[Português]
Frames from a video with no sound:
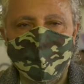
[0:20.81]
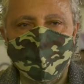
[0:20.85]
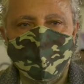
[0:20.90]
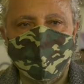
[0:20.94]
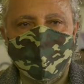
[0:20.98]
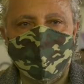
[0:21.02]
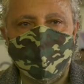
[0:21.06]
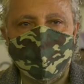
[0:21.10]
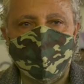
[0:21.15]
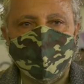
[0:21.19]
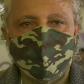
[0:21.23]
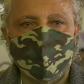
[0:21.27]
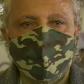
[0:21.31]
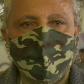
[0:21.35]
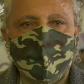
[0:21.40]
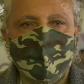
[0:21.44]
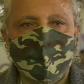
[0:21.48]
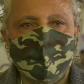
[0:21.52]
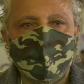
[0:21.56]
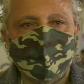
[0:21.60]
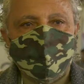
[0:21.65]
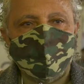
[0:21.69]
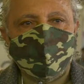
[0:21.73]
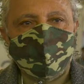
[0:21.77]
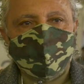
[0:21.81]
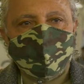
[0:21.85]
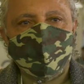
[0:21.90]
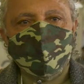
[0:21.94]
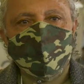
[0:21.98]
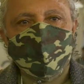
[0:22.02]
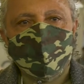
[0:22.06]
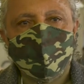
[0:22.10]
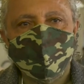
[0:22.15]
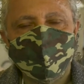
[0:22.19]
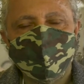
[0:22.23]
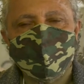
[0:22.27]
né, estamos
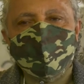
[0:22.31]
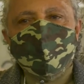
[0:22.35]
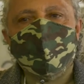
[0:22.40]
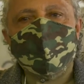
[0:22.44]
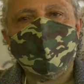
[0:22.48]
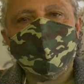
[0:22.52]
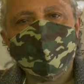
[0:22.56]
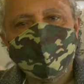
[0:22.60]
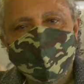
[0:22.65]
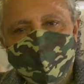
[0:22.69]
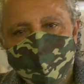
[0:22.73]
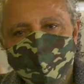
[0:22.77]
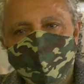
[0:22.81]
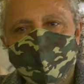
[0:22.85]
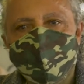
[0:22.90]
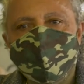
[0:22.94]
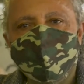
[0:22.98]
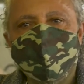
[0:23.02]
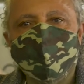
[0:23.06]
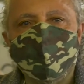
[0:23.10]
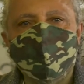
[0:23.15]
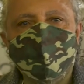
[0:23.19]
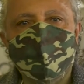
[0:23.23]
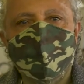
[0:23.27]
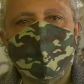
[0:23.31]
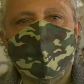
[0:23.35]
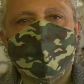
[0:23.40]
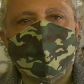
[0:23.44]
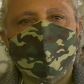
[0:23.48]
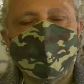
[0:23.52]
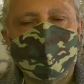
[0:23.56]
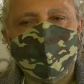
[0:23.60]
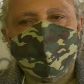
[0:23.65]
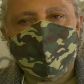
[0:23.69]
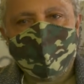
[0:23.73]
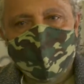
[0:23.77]
fazendo o lançamento
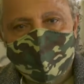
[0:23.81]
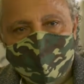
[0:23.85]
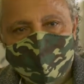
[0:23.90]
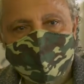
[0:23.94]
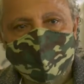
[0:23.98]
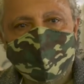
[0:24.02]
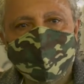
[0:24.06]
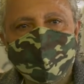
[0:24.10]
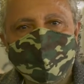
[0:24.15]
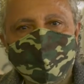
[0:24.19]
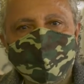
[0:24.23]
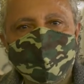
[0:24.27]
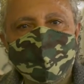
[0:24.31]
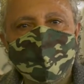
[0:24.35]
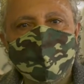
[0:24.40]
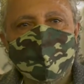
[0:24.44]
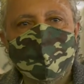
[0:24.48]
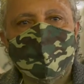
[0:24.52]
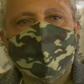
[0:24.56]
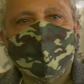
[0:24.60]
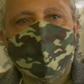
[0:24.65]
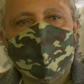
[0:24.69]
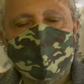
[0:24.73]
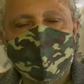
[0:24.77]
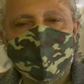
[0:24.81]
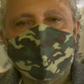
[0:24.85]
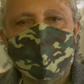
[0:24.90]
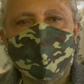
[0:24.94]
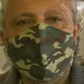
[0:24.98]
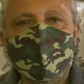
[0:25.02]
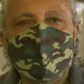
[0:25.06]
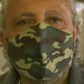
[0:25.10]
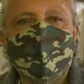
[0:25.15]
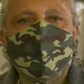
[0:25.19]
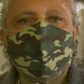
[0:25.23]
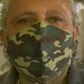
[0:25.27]
da marca né,
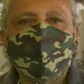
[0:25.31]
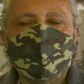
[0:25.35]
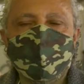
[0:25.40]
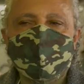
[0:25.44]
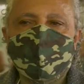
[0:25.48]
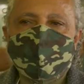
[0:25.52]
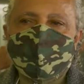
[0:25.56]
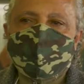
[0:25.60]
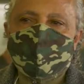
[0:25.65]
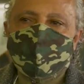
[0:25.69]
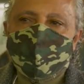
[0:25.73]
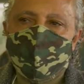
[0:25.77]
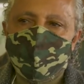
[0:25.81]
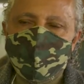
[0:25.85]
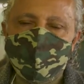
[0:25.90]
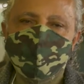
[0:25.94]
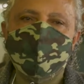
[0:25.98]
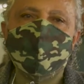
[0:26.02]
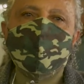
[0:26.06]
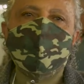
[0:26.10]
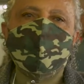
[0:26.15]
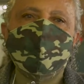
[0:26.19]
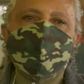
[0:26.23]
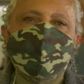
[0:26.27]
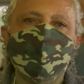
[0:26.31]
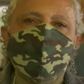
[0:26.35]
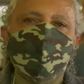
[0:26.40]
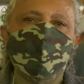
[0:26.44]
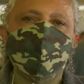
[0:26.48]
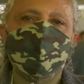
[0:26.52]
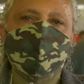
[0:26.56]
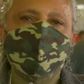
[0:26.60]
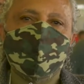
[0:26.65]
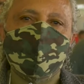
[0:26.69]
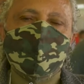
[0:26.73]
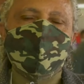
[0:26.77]
do, da comemoração dos
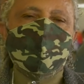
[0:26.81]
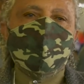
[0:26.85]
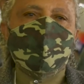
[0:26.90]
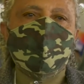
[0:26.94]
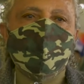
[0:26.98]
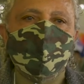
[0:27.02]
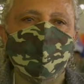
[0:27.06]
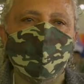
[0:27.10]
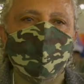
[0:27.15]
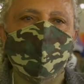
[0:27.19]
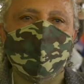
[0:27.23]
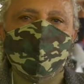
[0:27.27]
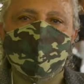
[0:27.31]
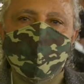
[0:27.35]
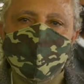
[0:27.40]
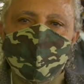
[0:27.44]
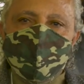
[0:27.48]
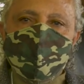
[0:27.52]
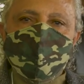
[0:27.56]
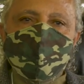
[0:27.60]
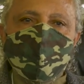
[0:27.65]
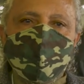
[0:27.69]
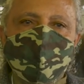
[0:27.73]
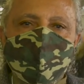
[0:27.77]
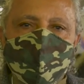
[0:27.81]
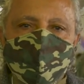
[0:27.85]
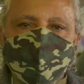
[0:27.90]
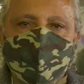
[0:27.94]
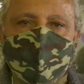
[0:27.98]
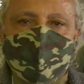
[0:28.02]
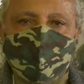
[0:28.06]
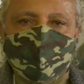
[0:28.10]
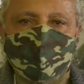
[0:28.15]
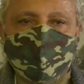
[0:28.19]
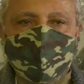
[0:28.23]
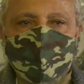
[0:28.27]
30 anos da Fazenda Santa Marta.